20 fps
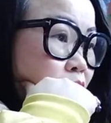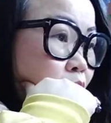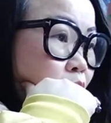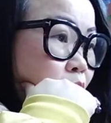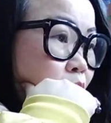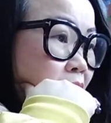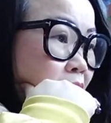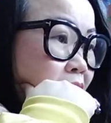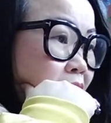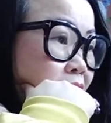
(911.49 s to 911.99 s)

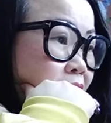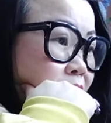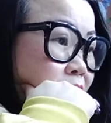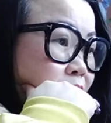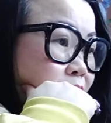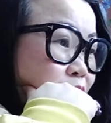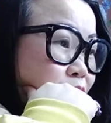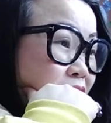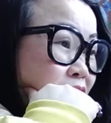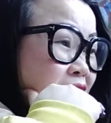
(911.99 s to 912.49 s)
恍然，
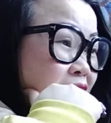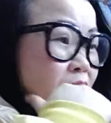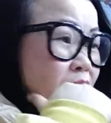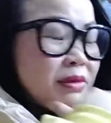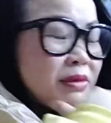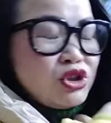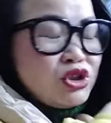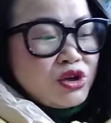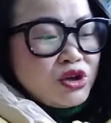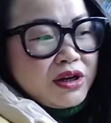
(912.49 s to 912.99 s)
恍然，我
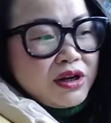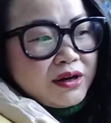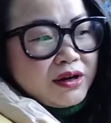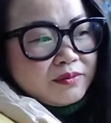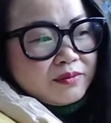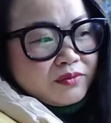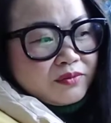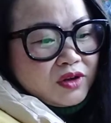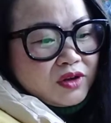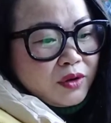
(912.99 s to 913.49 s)
们学了
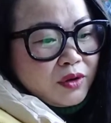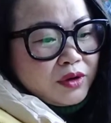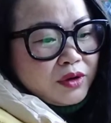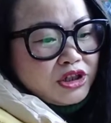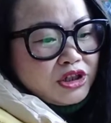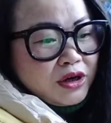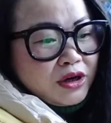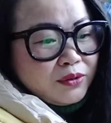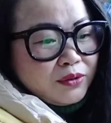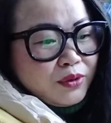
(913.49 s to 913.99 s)
有个
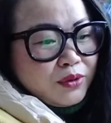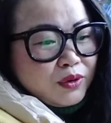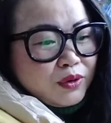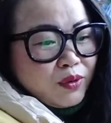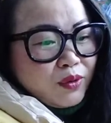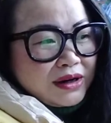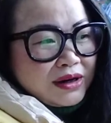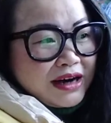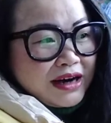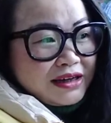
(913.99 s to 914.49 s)
成语“
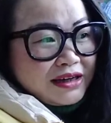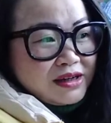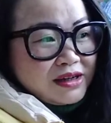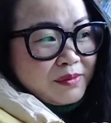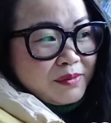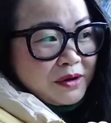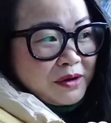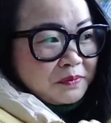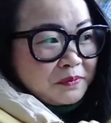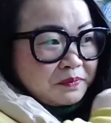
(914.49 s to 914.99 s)
恍然什
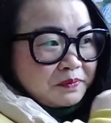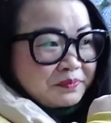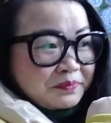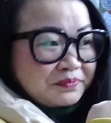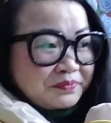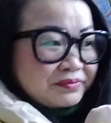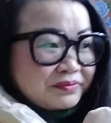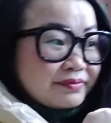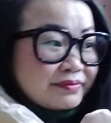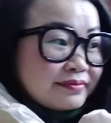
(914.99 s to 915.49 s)

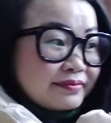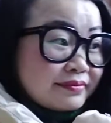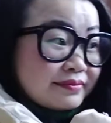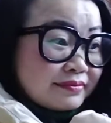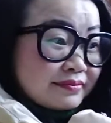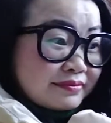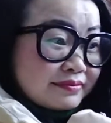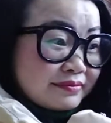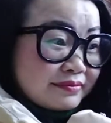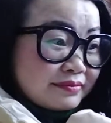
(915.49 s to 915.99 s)
么”，恍然
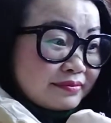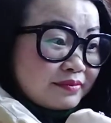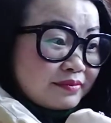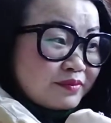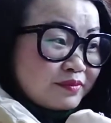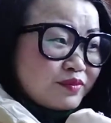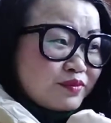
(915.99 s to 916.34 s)
大悟。